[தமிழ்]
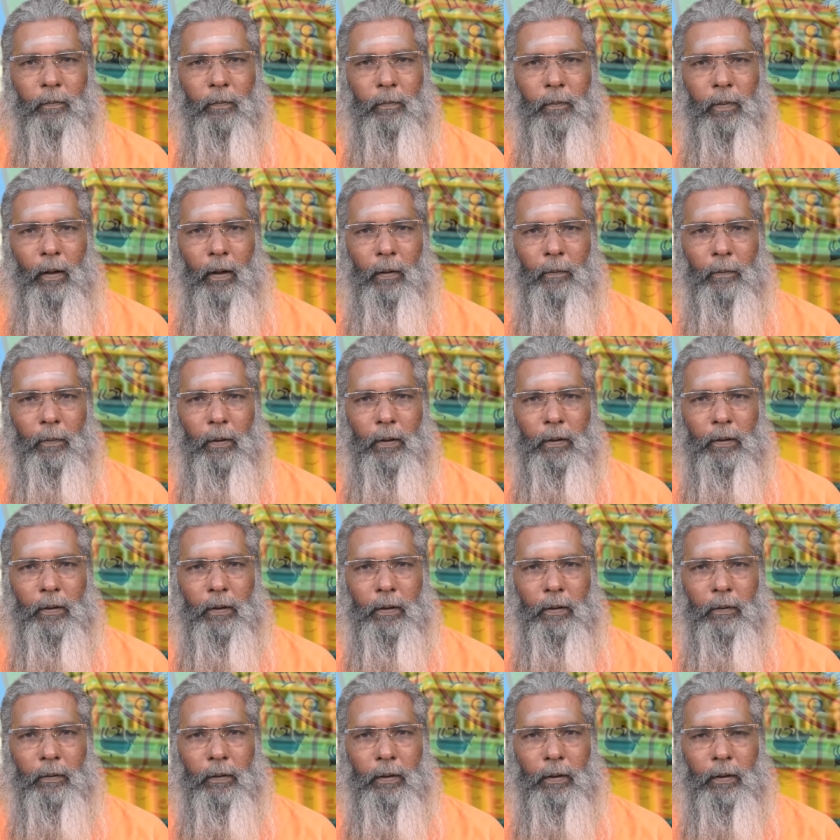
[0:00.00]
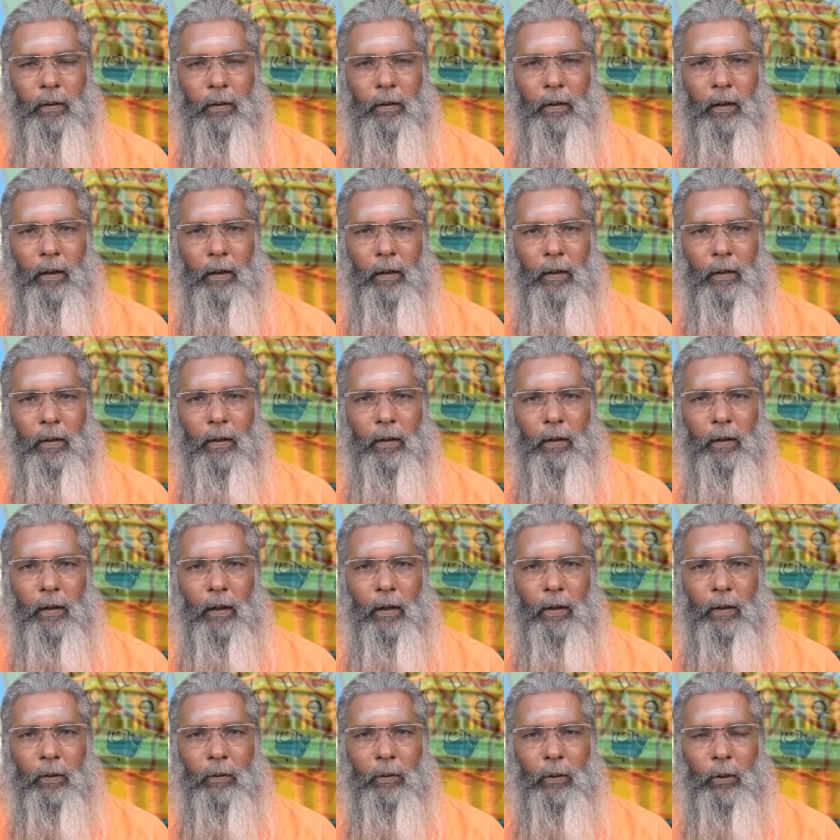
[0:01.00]
பாம்பன் டிவி நேயர்கள்
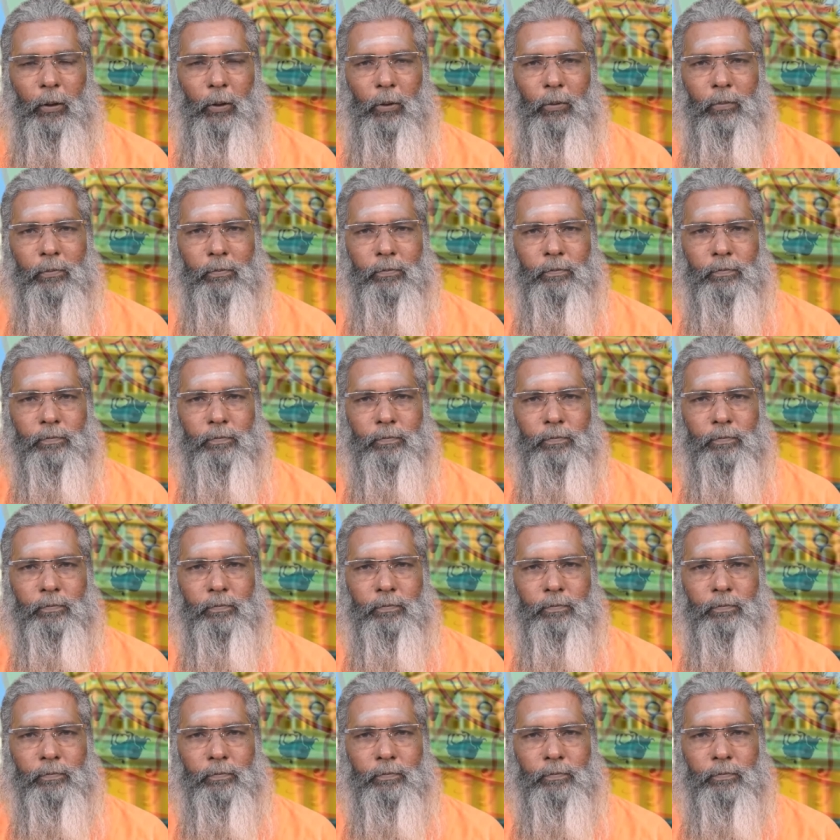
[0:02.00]
அனைவருக்கும்